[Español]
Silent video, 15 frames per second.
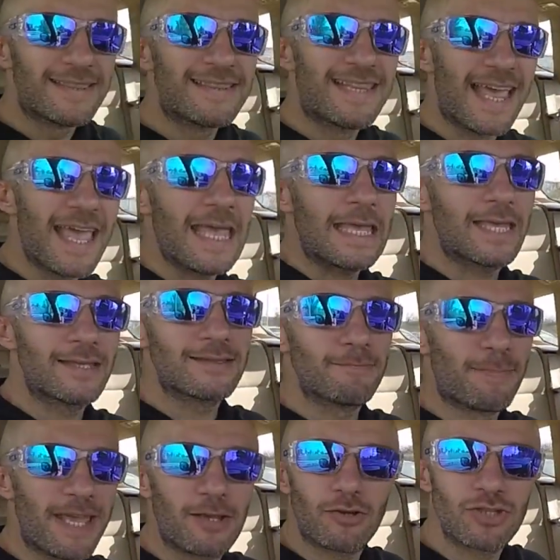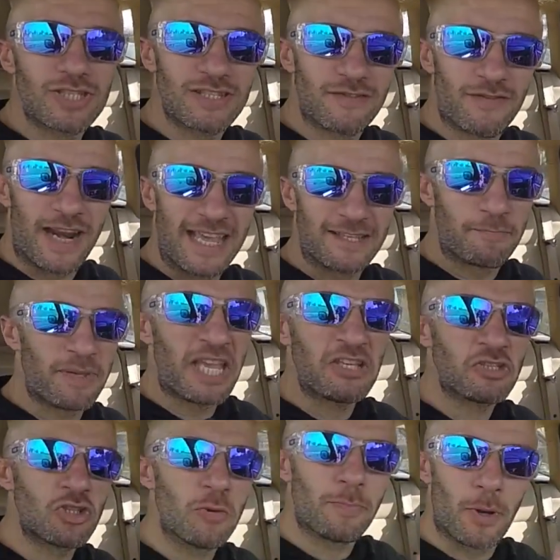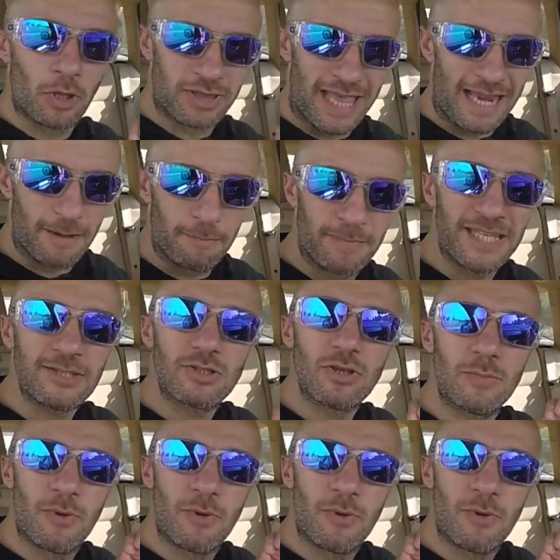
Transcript: de bacon cheese fries. Pienso potar, pienso